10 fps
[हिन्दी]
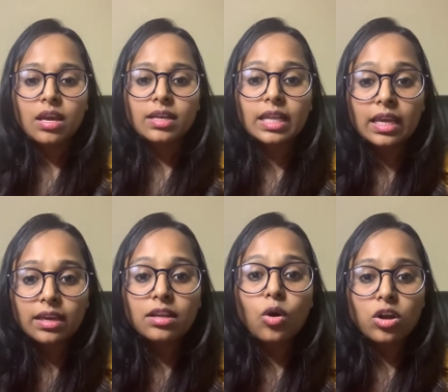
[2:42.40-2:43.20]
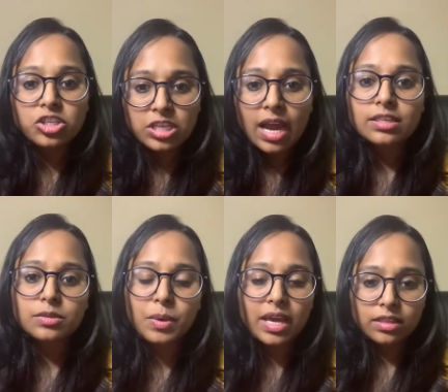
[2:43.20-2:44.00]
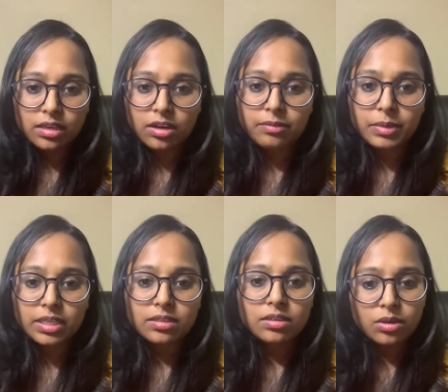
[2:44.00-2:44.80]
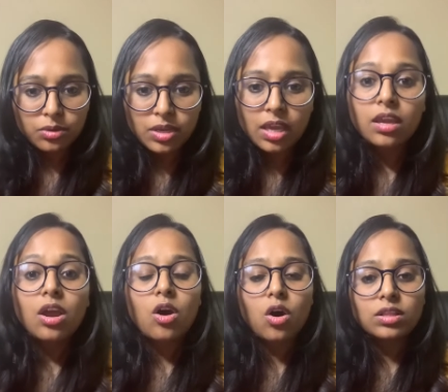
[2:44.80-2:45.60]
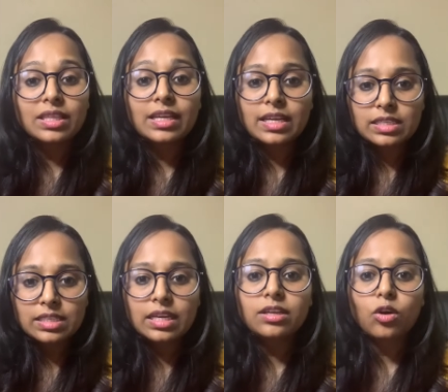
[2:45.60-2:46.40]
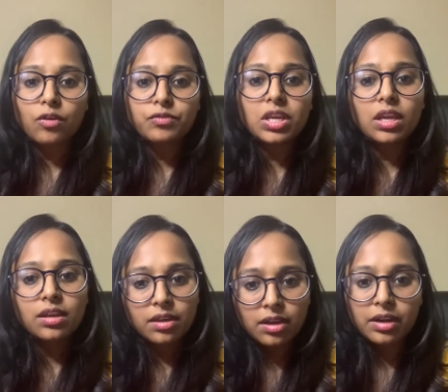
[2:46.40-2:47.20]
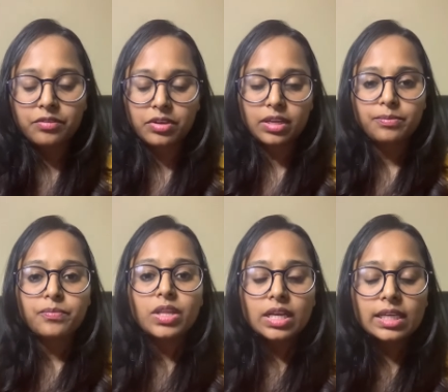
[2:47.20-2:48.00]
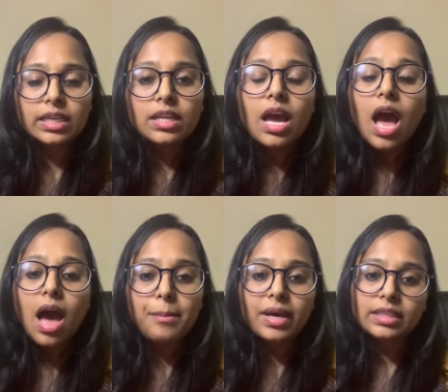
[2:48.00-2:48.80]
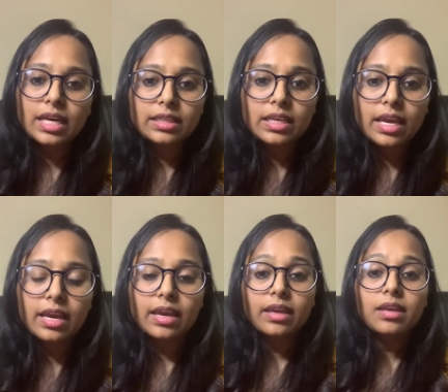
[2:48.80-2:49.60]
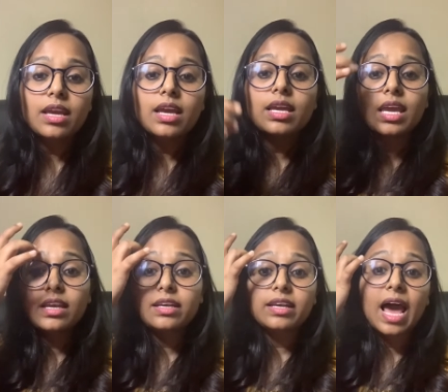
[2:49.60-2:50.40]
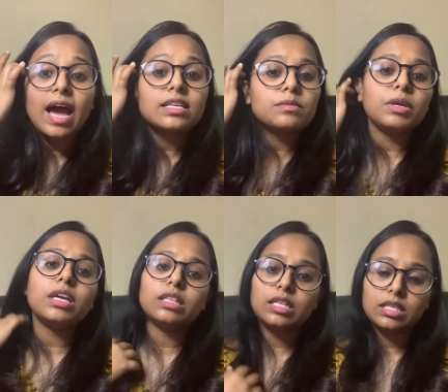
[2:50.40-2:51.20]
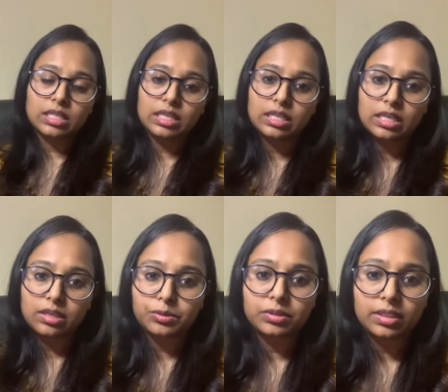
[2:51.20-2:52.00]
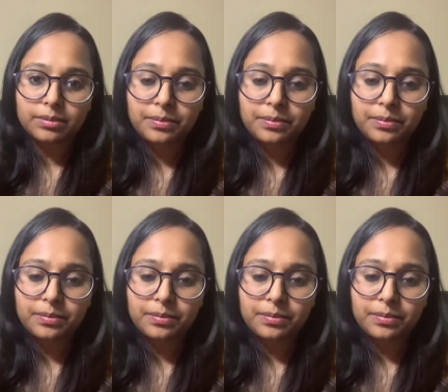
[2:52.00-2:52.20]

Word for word: टेकन और चार्ज बाय द गवर्नमेंट ओके ऑन द रेजिडेंट ऑफ द कंट्री क्लियर अब बात आती है कि टैक्स भी कितने तरीके के होते हैं